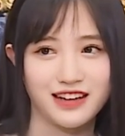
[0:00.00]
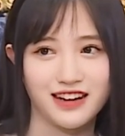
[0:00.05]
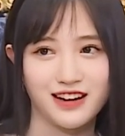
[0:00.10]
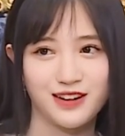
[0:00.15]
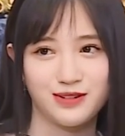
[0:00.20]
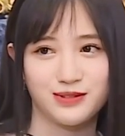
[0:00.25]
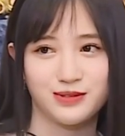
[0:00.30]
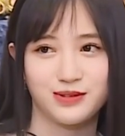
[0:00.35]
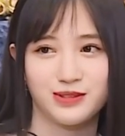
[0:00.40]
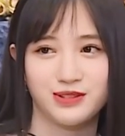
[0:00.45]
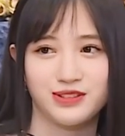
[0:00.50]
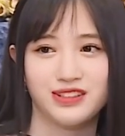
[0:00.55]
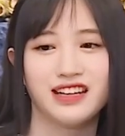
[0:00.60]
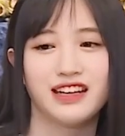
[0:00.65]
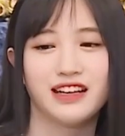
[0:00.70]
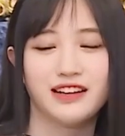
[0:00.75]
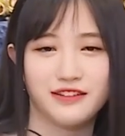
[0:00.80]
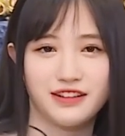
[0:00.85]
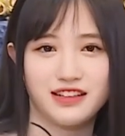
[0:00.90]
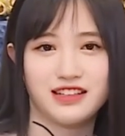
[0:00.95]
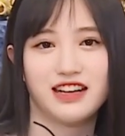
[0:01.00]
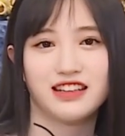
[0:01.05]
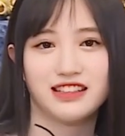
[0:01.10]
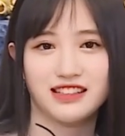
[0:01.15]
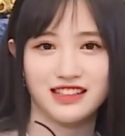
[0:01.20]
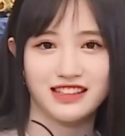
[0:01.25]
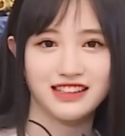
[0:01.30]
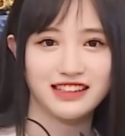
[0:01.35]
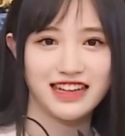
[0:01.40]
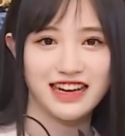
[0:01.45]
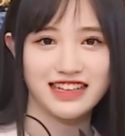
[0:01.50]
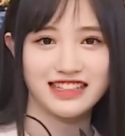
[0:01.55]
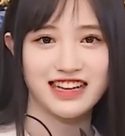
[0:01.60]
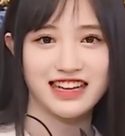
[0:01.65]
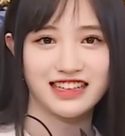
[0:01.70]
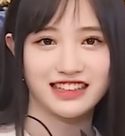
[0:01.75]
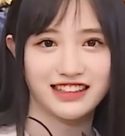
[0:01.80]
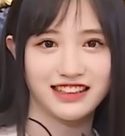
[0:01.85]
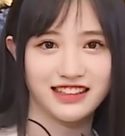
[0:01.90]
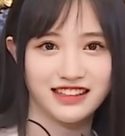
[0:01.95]
然后就非常谢谢大
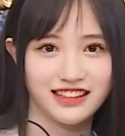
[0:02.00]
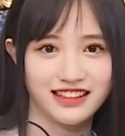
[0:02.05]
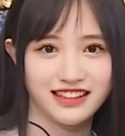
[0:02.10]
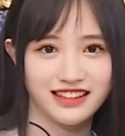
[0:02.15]
家可以